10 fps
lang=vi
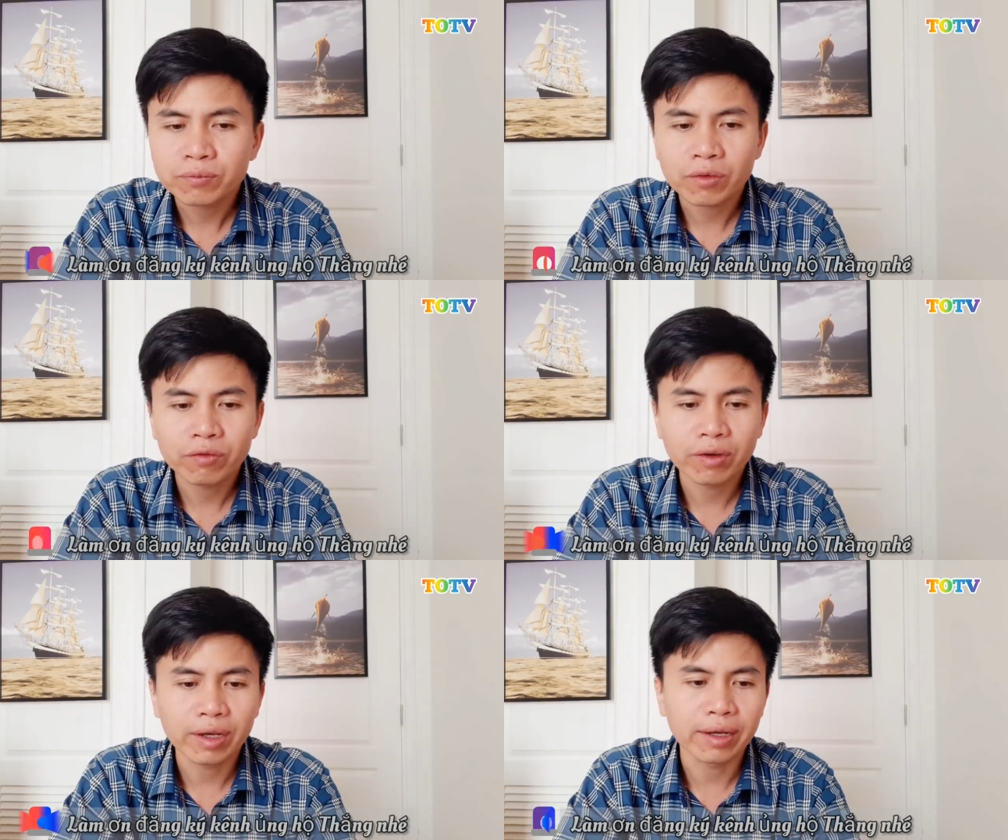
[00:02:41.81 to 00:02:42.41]

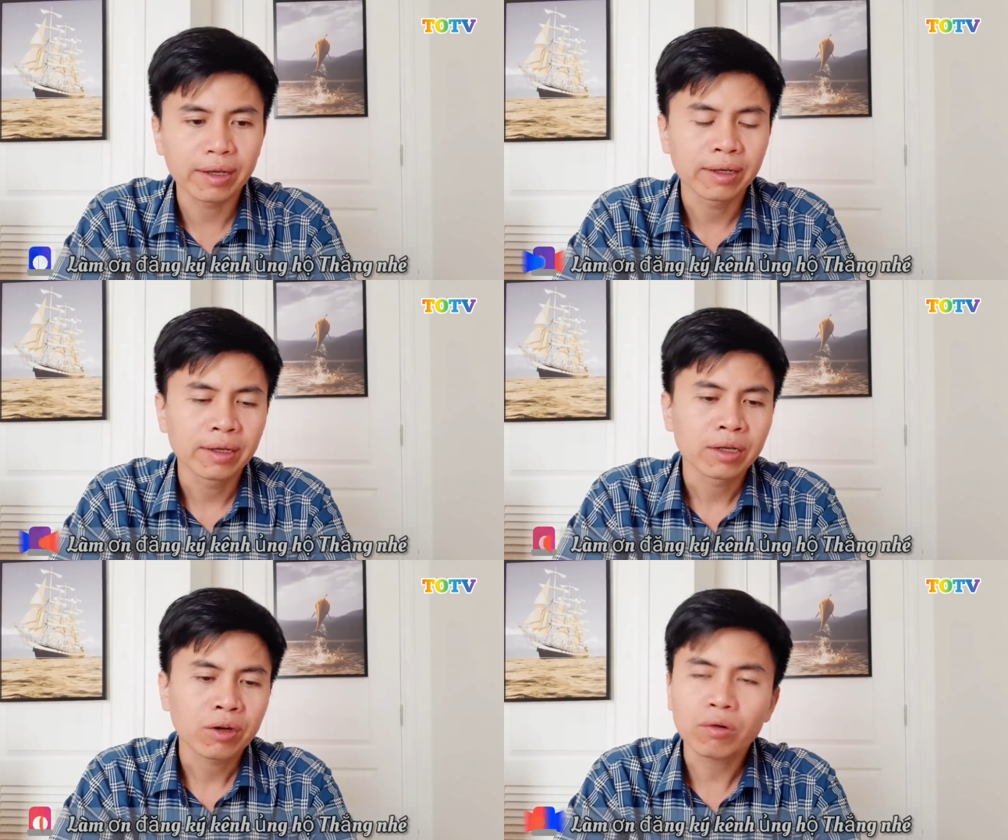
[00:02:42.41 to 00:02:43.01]
về
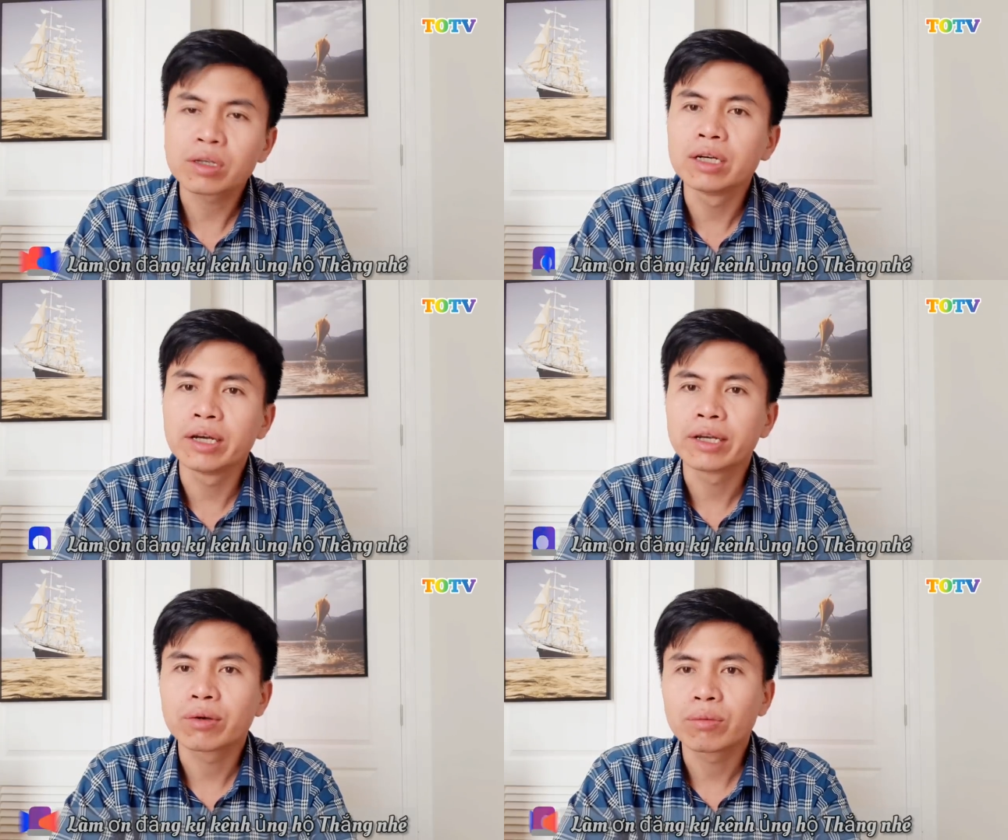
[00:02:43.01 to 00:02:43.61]
con
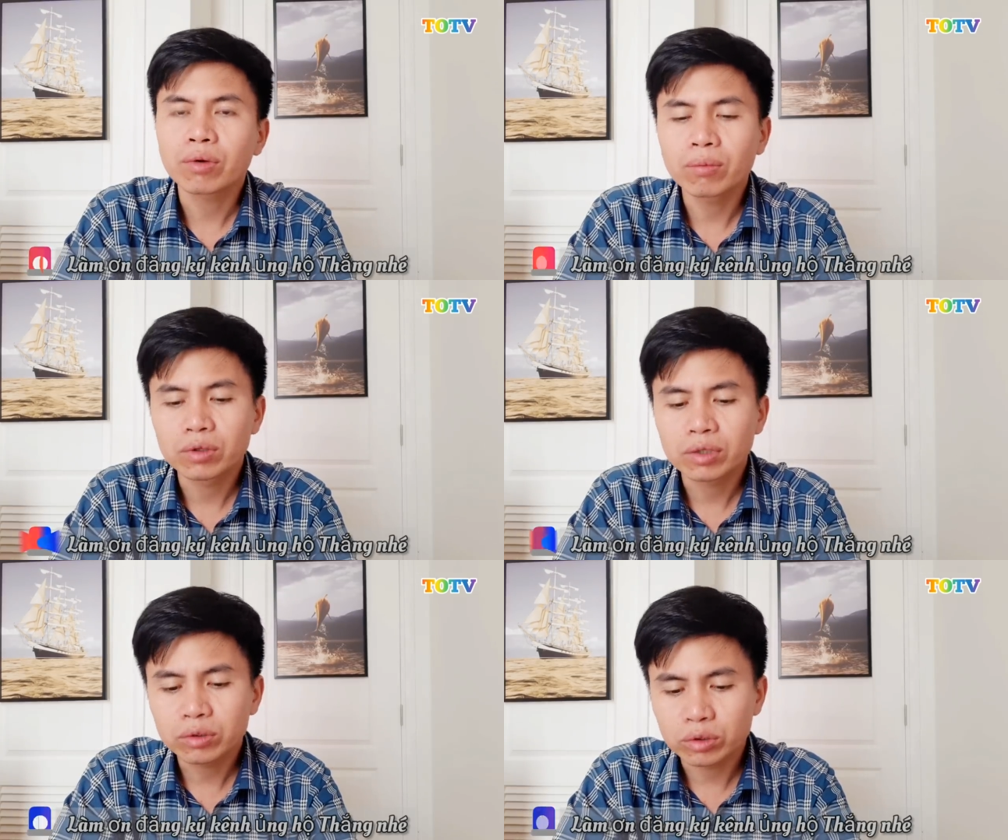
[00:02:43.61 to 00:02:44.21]
người cũng có
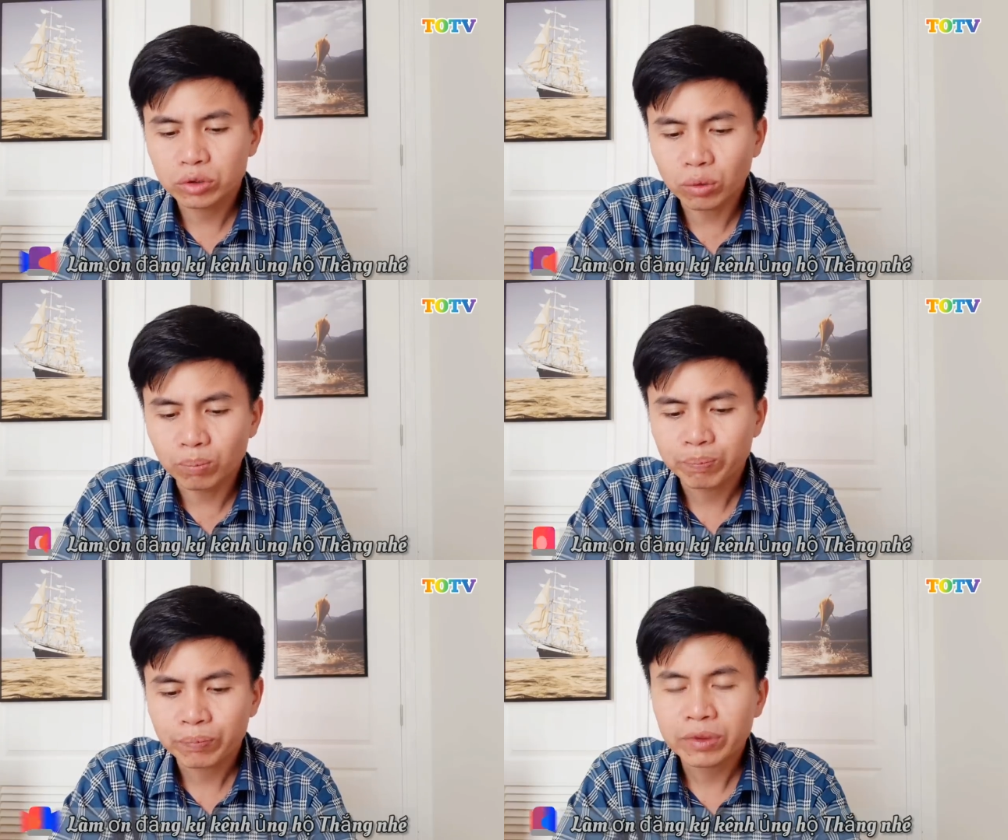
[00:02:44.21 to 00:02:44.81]
một cái chuẩn
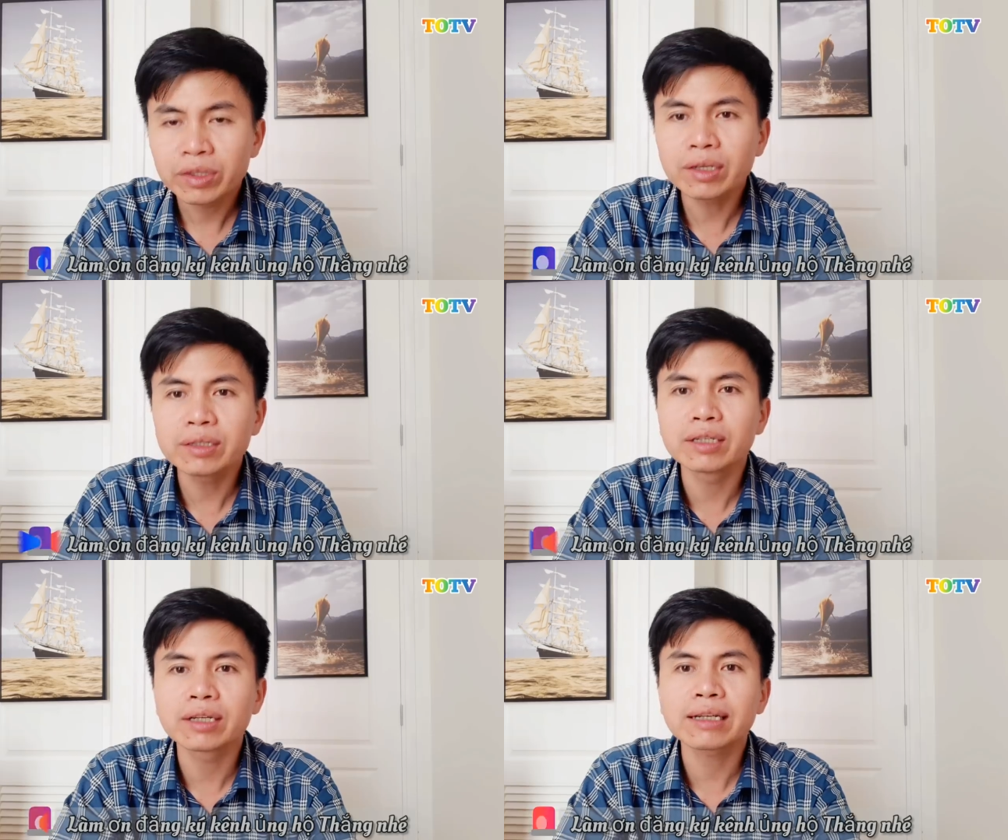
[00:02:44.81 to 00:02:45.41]
chung
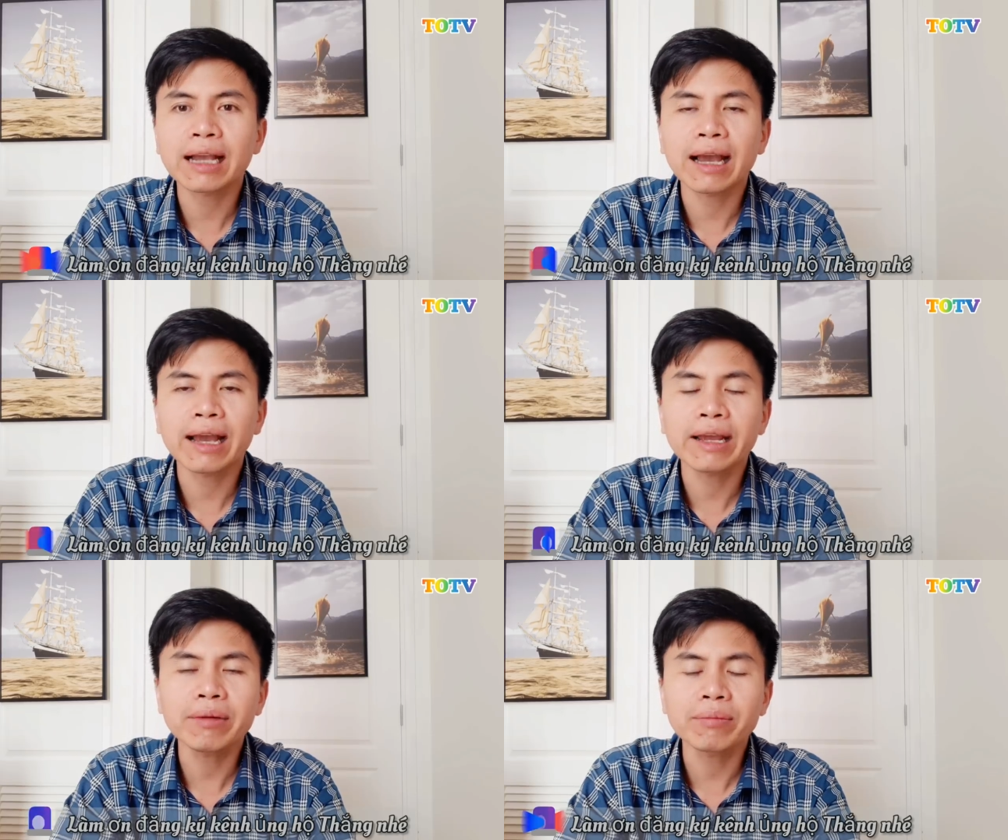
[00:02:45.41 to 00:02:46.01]
nhưng những
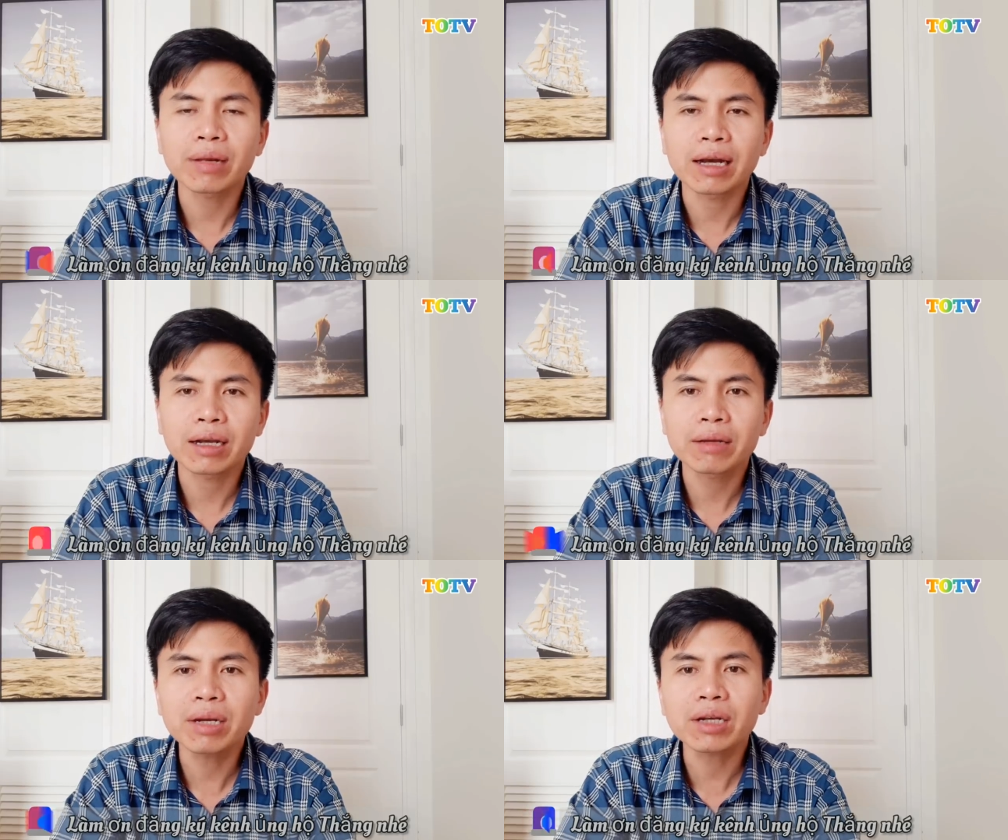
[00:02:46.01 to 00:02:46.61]
cái
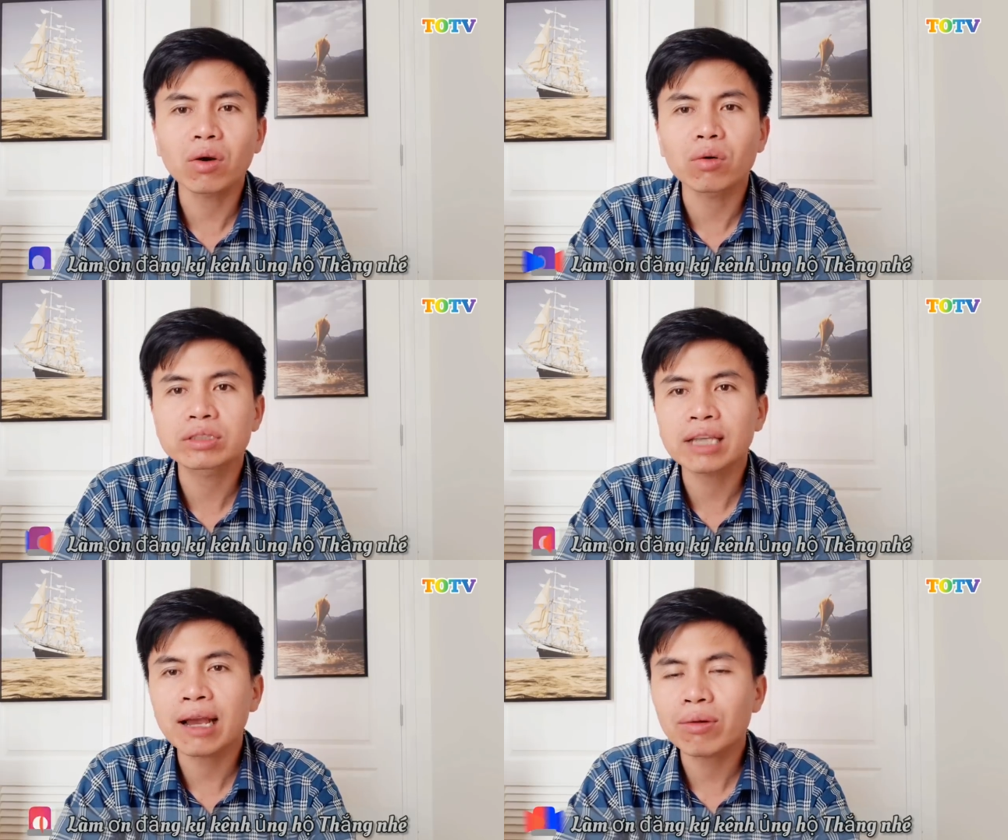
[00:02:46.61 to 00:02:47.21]
mà cái mức độ
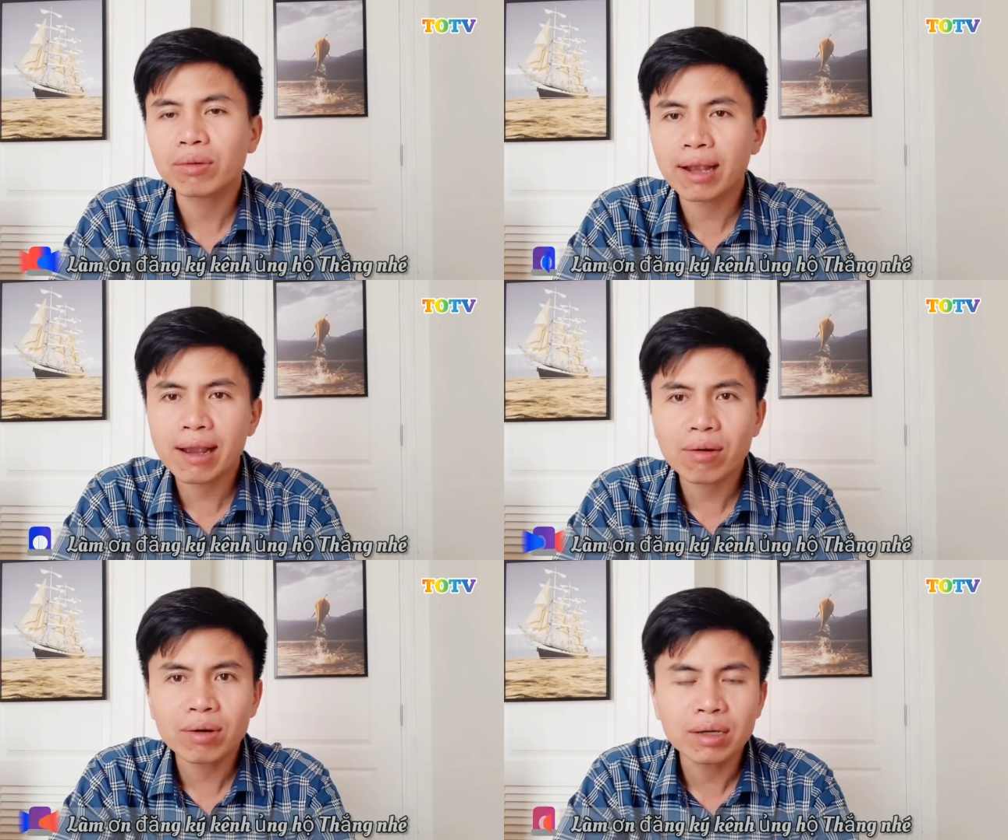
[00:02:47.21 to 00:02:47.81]
sao
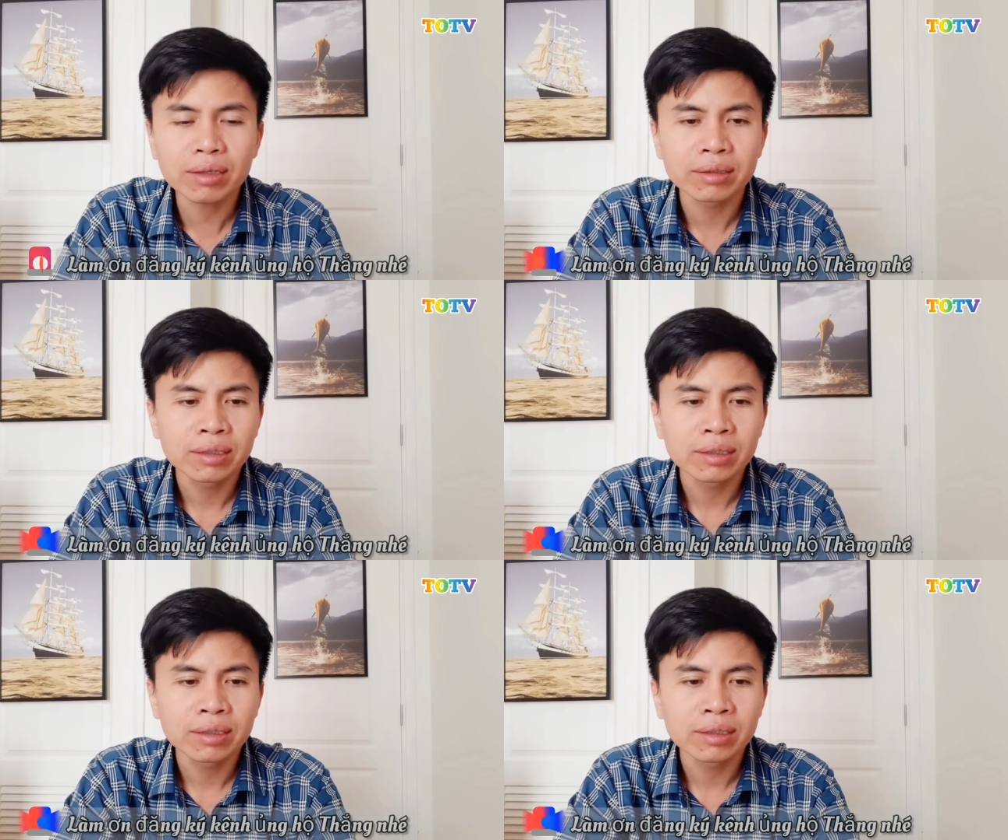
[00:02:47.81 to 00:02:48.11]
cao hơn